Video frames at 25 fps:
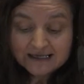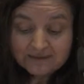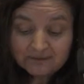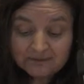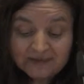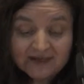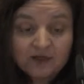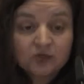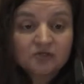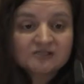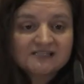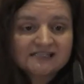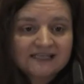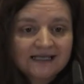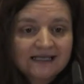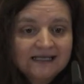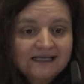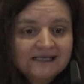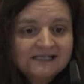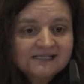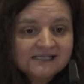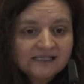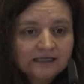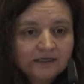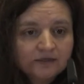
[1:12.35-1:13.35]
Pero
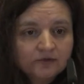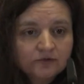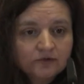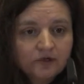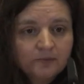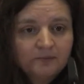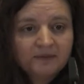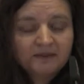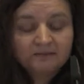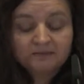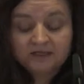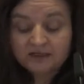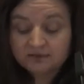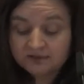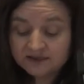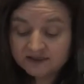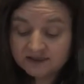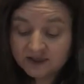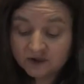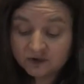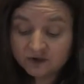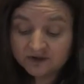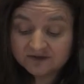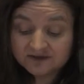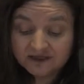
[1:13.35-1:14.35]
seguir siendo el primer
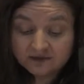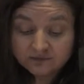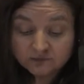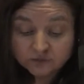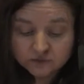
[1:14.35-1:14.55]
viñedo del